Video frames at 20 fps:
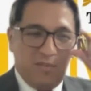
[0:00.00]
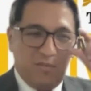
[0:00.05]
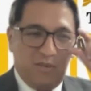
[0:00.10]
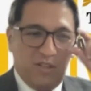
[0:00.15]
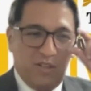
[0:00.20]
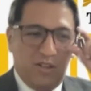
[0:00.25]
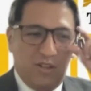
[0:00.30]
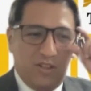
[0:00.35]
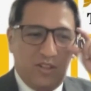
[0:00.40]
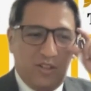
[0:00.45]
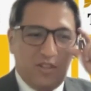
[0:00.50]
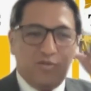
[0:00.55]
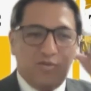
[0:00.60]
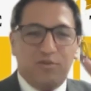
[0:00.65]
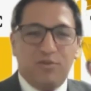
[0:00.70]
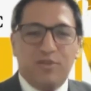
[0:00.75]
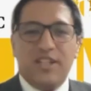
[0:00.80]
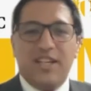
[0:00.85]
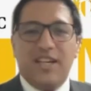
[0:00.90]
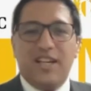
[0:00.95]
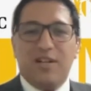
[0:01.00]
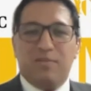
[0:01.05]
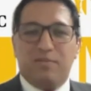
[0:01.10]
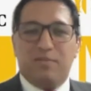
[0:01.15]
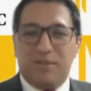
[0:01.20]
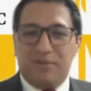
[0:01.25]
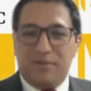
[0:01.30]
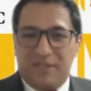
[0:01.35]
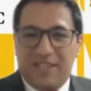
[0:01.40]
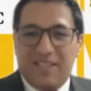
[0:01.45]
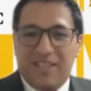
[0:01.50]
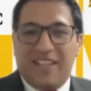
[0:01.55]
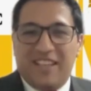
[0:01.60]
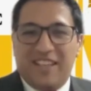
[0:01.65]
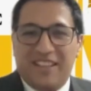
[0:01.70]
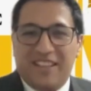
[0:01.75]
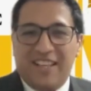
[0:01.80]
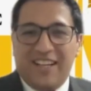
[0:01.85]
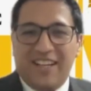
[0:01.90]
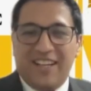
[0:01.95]
bueno, lo de su furia lo podemos
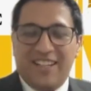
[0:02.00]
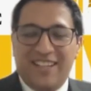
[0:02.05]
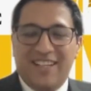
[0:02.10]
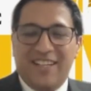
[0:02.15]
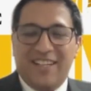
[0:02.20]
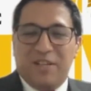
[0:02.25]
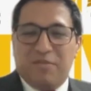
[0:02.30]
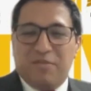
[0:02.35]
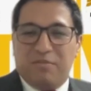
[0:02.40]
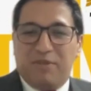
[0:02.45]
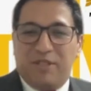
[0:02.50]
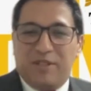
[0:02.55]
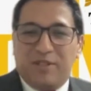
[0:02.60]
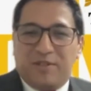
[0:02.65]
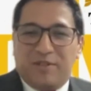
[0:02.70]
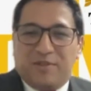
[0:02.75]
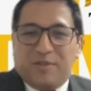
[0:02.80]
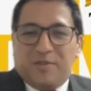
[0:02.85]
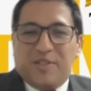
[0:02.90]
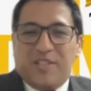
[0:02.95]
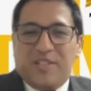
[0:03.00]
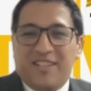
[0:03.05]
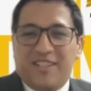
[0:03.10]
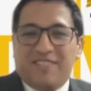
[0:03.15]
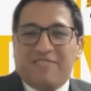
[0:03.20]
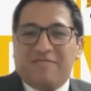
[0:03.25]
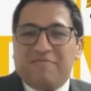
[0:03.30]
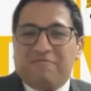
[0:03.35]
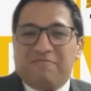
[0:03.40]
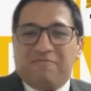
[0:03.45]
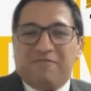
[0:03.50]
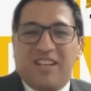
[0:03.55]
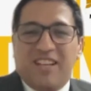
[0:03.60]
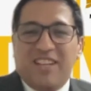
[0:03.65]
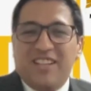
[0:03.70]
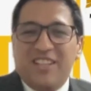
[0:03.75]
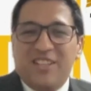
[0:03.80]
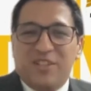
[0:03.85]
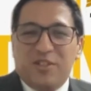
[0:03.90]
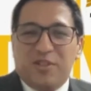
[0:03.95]
entender, pero, o sea,
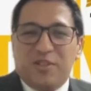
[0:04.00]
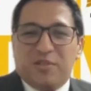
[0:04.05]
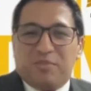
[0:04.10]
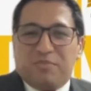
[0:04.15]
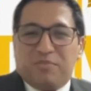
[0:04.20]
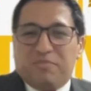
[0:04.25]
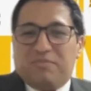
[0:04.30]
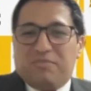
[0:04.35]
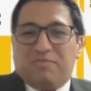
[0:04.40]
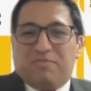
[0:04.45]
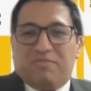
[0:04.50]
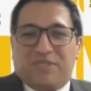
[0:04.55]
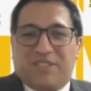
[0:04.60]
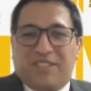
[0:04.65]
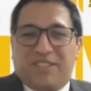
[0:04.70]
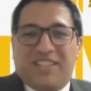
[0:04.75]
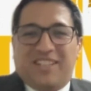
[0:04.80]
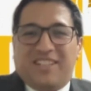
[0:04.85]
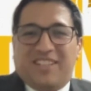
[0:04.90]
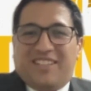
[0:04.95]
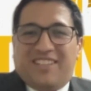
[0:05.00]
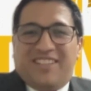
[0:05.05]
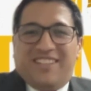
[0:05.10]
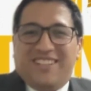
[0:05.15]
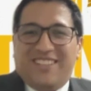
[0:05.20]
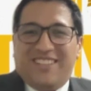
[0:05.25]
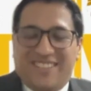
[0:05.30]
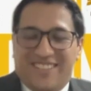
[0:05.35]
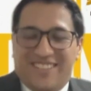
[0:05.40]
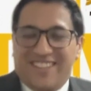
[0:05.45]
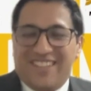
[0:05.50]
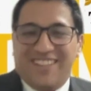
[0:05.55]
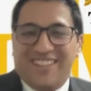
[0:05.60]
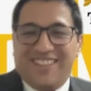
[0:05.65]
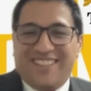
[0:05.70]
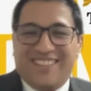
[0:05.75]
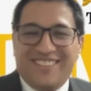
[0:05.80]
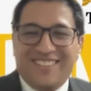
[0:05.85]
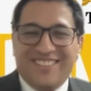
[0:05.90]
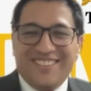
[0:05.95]
han dicho que, que,
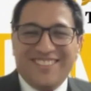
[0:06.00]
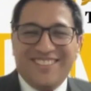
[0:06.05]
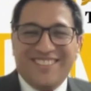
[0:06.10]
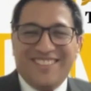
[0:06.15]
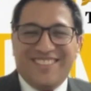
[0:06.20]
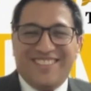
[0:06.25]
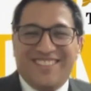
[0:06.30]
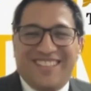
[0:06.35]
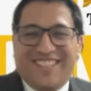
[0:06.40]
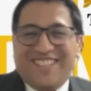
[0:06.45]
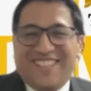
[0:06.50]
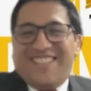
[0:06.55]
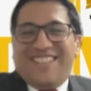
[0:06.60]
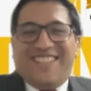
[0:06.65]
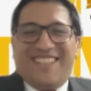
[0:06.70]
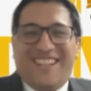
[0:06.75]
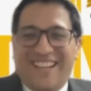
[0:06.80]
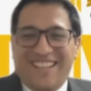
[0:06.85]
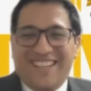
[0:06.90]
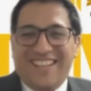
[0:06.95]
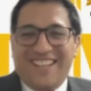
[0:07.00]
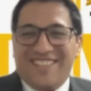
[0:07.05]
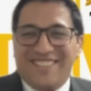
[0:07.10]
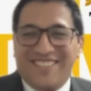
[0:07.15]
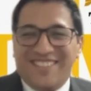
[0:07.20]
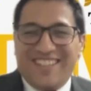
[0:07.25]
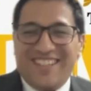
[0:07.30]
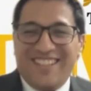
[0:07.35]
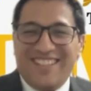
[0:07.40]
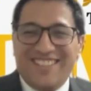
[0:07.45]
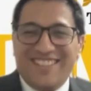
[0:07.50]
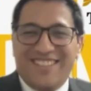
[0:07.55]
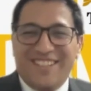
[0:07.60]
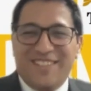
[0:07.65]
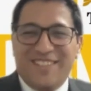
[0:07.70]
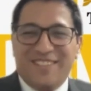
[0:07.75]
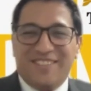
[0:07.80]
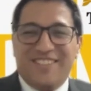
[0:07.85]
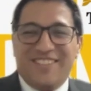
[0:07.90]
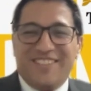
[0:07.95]
que, de qué se trata o qué,
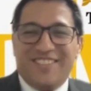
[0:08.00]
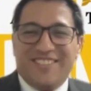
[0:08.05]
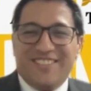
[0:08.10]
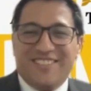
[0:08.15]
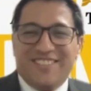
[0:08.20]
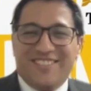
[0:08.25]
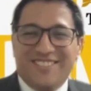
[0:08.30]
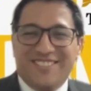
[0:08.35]
este, nos dijo